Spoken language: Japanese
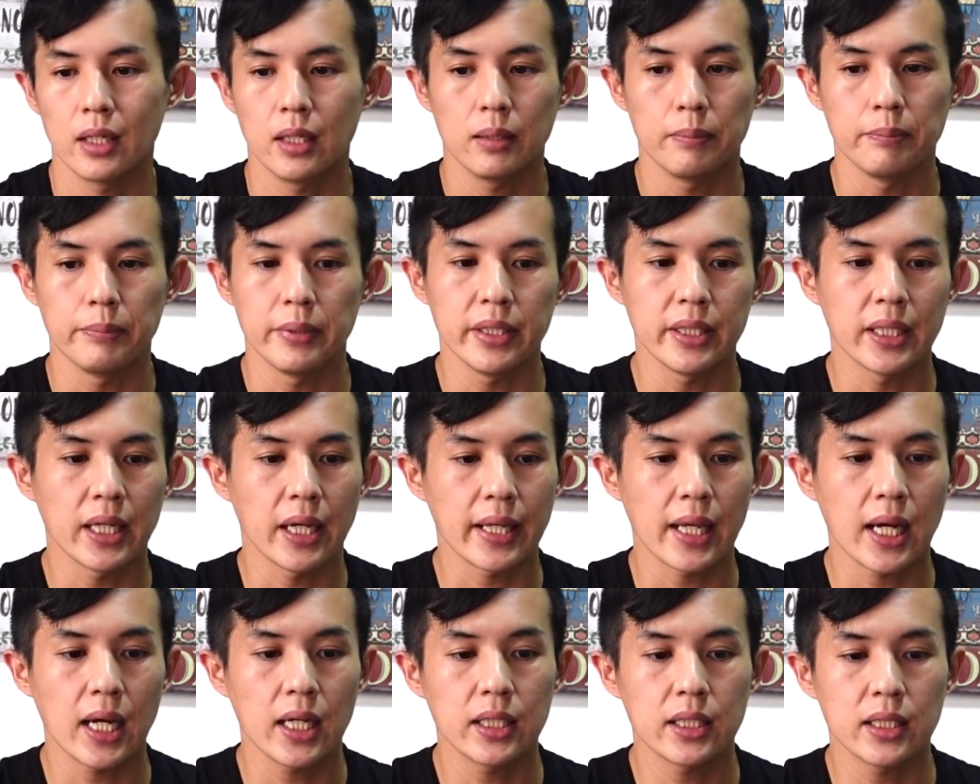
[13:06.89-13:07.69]
みんな
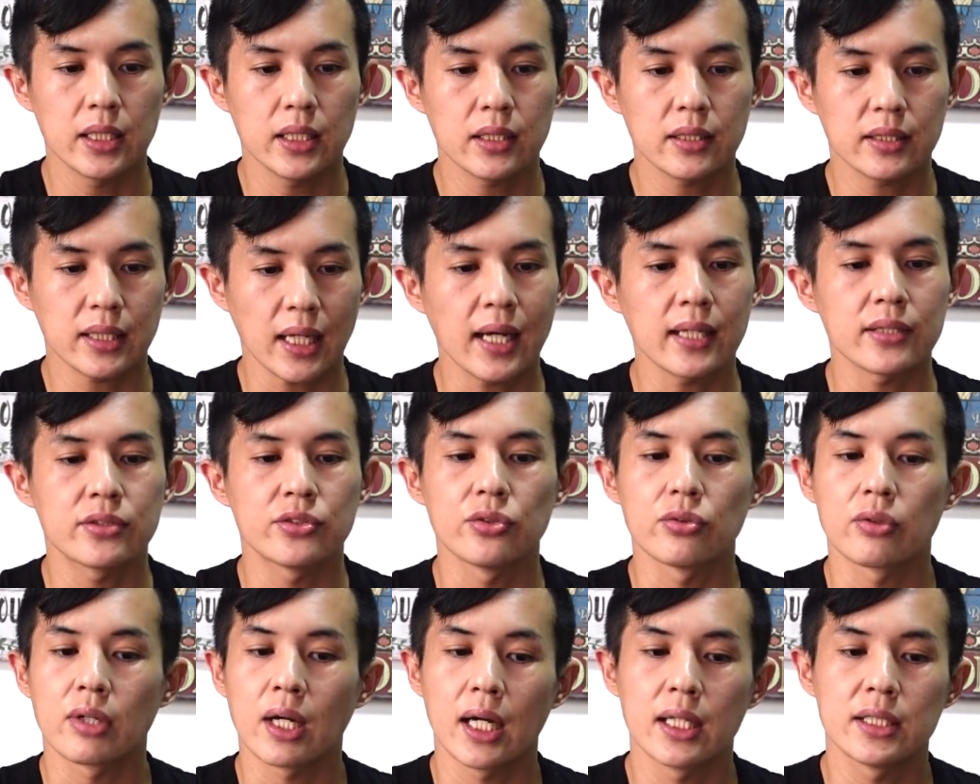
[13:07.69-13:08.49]
やりきったっ
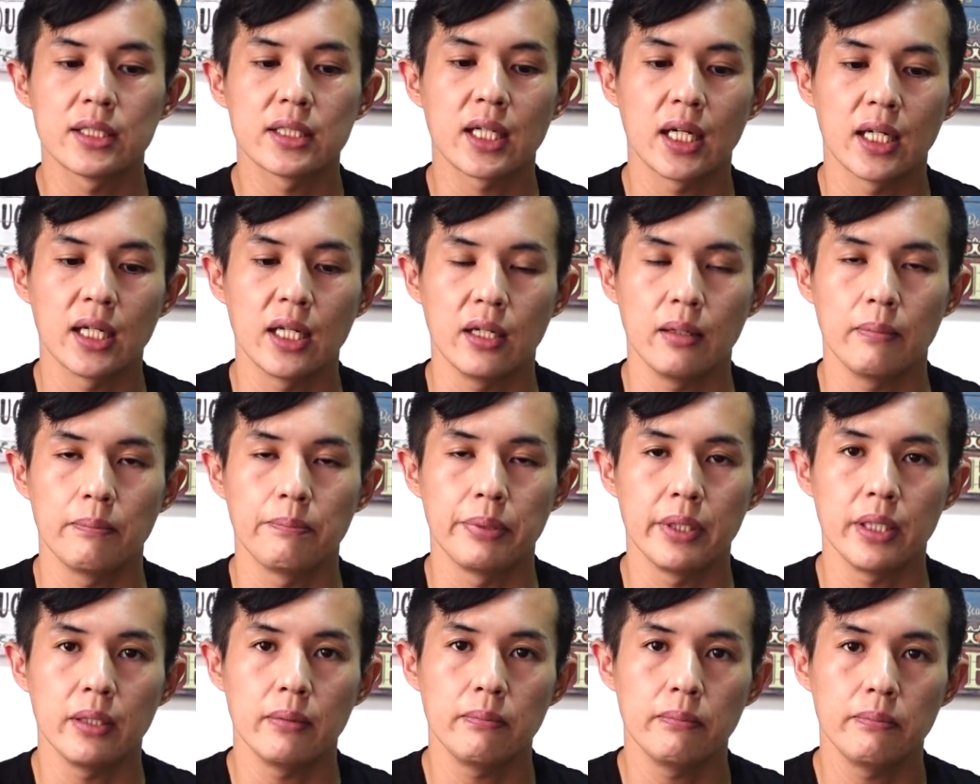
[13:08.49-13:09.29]
ていう感じがね、
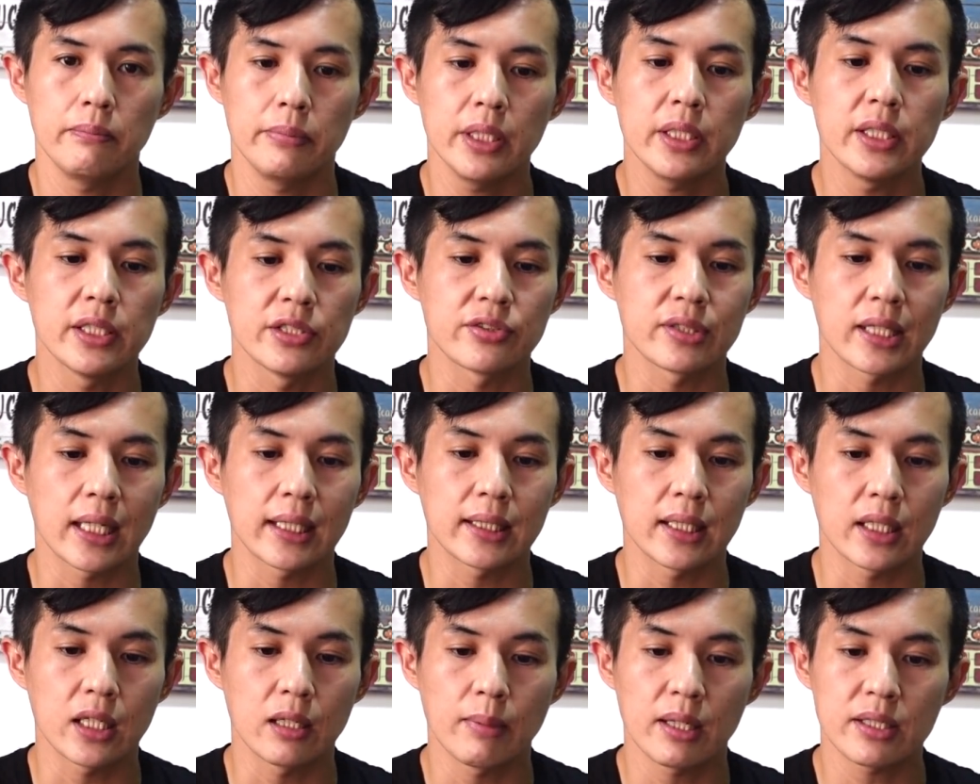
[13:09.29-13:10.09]
ビンビンに伝
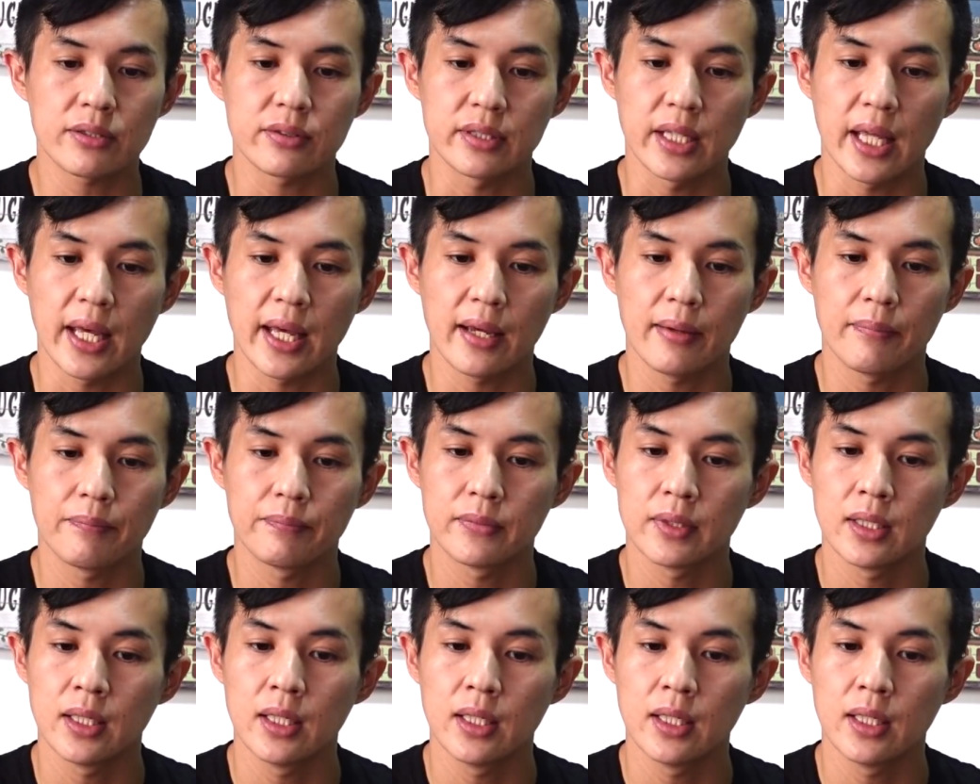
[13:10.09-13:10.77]
わってきますね。